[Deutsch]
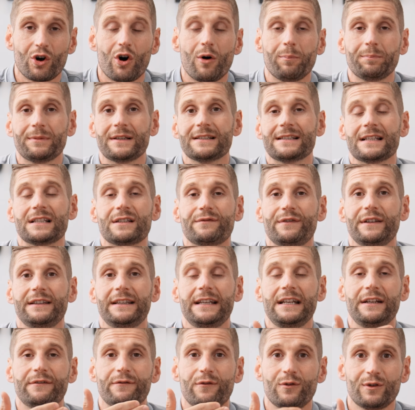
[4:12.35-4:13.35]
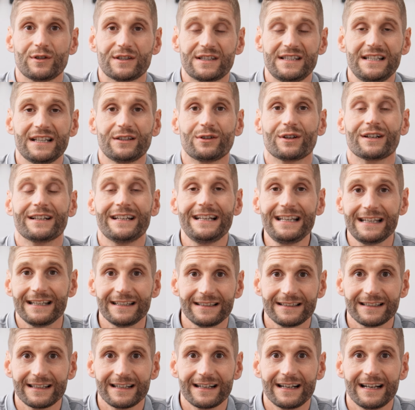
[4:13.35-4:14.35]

ob das jetzt für dich funktioniert oder nicht,